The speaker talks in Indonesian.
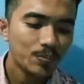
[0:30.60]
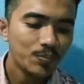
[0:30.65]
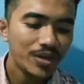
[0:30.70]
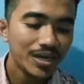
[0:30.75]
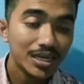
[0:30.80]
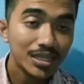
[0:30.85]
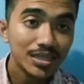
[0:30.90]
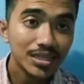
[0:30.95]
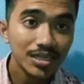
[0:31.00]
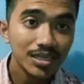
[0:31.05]

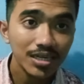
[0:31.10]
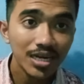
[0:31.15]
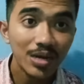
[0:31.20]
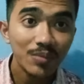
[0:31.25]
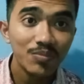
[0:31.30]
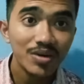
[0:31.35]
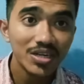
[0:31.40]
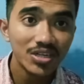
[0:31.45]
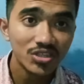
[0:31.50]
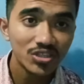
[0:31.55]
Back
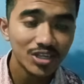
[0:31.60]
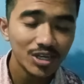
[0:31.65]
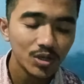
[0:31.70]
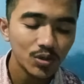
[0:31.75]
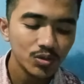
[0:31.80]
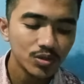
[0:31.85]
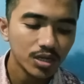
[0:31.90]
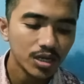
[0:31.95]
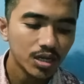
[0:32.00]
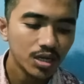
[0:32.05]
tengah
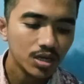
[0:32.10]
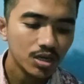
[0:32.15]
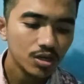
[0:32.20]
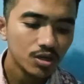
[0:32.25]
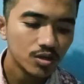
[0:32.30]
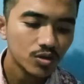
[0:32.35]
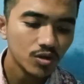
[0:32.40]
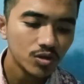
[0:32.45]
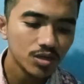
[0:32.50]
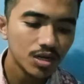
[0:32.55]

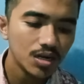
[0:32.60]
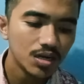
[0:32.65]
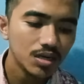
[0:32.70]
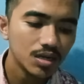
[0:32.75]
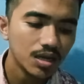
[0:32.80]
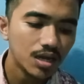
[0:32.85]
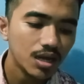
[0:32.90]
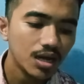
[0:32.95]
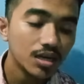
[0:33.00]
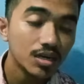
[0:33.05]
Barcelona,
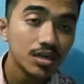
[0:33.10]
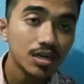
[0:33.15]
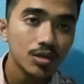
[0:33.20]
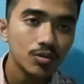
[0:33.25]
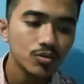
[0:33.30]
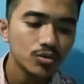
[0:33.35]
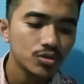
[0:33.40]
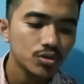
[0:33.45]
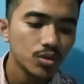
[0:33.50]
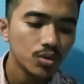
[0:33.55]
Ronald
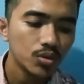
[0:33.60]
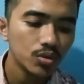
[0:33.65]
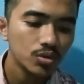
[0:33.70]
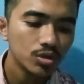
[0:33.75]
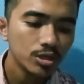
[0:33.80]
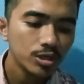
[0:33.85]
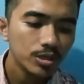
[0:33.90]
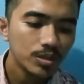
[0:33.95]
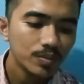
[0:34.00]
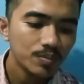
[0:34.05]
Araujo,
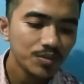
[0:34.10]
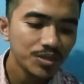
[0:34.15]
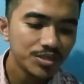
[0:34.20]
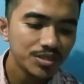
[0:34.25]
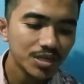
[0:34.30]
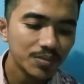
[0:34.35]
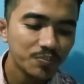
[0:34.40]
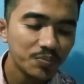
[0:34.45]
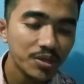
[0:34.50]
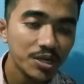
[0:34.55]

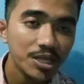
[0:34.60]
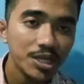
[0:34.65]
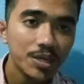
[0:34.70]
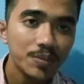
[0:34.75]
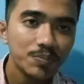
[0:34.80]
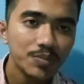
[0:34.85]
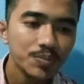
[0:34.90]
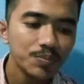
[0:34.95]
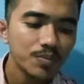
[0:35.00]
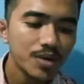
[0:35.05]
bisa
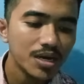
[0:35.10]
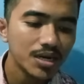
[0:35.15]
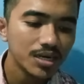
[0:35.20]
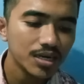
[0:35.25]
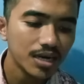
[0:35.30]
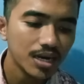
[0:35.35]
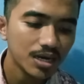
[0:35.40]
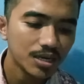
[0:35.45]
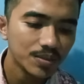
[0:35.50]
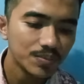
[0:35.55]
pilih
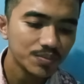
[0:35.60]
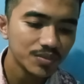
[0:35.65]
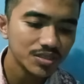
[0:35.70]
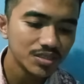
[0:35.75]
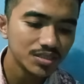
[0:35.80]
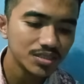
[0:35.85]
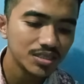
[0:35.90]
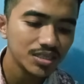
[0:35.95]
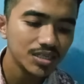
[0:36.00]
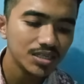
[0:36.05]
membangkang
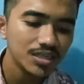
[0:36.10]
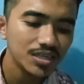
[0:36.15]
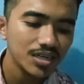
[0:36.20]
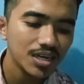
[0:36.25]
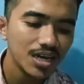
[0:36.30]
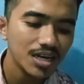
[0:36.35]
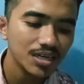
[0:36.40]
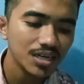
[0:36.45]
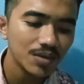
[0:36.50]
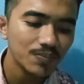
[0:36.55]
meski
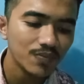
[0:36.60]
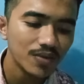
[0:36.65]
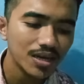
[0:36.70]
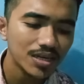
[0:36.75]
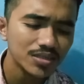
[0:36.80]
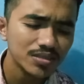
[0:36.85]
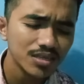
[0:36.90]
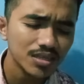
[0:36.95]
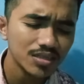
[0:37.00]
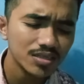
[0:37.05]
dianggap
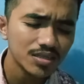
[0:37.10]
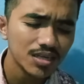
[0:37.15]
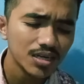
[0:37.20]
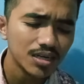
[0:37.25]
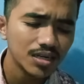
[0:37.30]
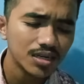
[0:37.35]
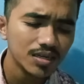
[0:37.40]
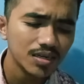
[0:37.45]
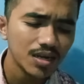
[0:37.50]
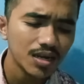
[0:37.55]
aset
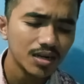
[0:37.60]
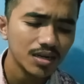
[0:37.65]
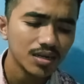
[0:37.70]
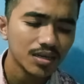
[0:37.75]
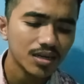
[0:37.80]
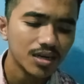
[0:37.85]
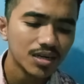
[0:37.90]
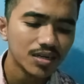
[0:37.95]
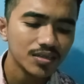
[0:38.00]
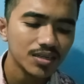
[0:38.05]

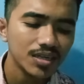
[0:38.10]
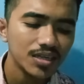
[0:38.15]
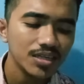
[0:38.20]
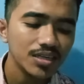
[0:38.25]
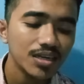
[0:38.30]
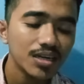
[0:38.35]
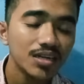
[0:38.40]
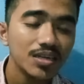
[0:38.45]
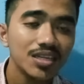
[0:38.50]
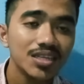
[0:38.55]
sakral karena
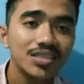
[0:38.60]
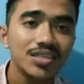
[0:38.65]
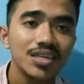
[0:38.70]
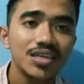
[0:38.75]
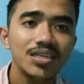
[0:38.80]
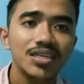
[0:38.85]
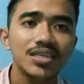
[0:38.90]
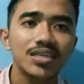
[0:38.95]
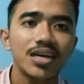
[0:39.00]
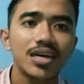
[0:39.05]
ia
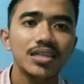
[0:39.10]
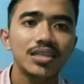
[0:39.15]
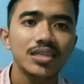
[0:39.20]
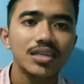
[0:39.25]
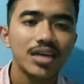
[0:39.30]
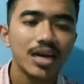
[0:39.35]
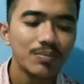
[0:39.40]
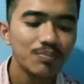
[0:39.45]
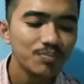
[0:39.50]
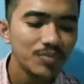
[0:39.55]
dijadikan
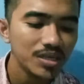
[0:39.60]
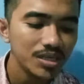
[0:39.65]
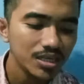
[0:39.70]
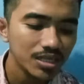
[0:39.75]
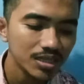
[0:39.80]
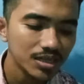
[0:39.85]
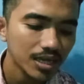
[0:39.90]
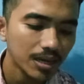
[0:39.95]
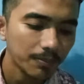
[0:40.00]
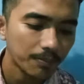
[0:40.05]
kambing
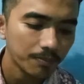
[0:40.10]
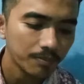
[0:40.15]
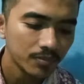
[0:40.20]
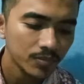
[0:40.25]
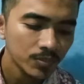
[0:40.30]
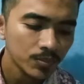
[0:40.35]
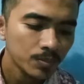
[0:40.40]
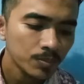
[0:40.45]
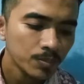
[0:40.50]
hitam.